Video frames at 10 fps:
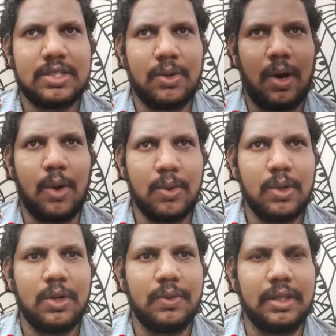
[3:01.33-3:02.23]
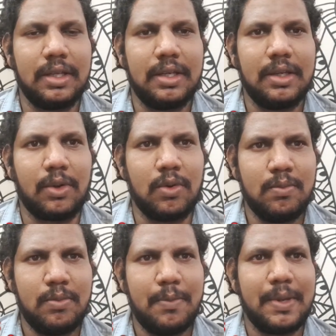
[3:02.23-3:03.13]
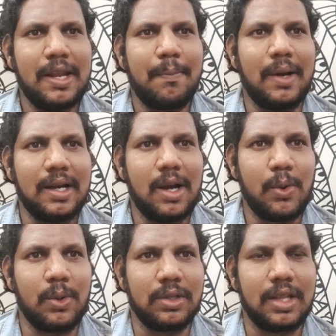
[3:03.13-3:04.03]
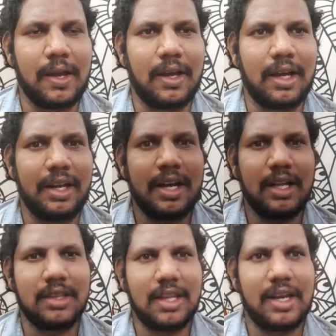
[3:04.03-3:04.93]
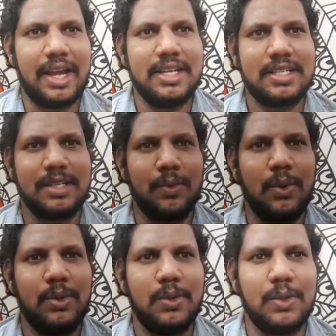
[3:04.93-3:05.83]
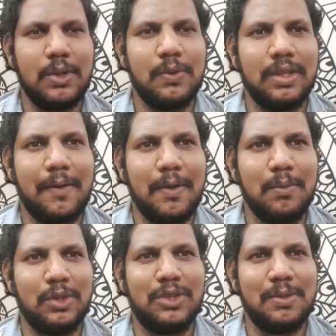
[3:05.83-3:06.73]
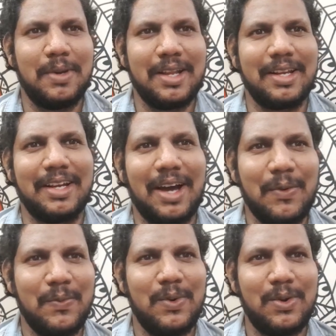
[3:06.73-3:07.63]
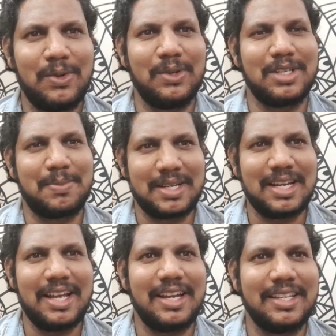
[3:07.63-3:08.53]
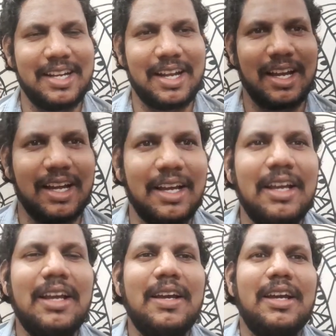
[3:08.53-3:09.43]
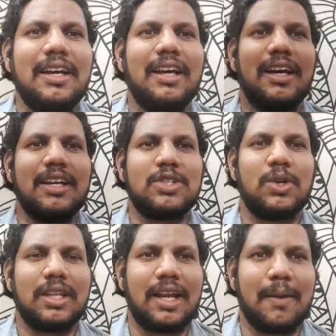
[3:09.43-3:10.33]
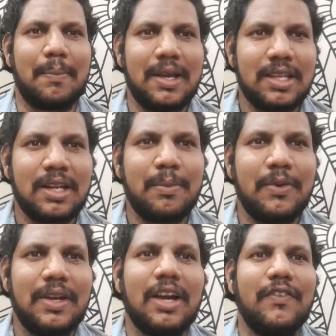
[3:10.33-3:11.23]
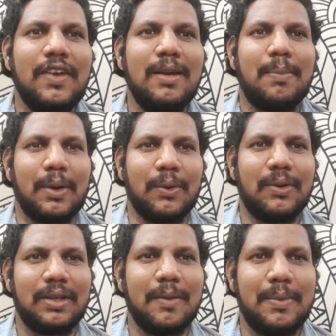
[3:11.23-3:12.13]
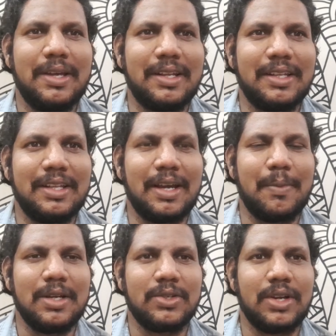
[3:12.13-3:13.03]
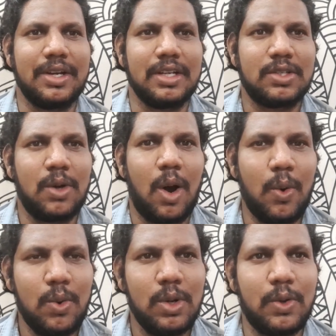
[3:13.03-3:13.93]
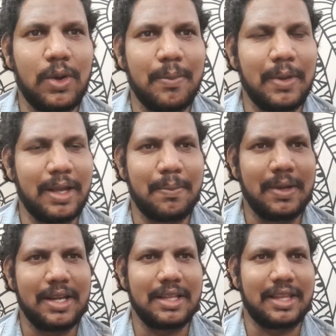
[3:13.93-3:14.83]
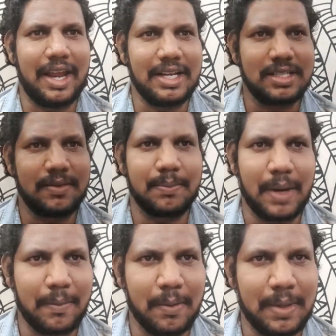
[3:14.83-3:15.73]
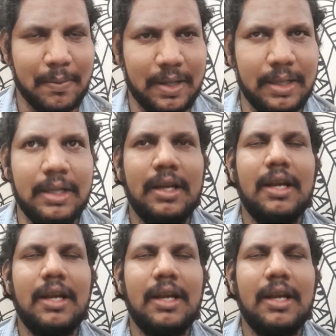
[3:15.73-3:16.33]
ஸோ அவங்களும் வந்து ரொம்ப பெரிய பங்கு அவங்களது தான் ஏன்னா அந்த லைன்ஸ் ஒன்று ஒன்றும் வந்து அப்படியே முத்து மாதிரி இருக்குது அவ்வளோ ஸ்பெஷலாக எழுதியிருக்காங்க ஸோ அதை நாங்கள் பேசுகிறப்பவே நாங்கள் ஃபீல் பண்ணோம் எப்படி இருந்தது அப்படின்னு சொல்லிட்டு ஸோ அவங்களுக்கு ஒரு மிகப்பெரிய தேங்க்ஸ் பிரேமா மேம்க்கு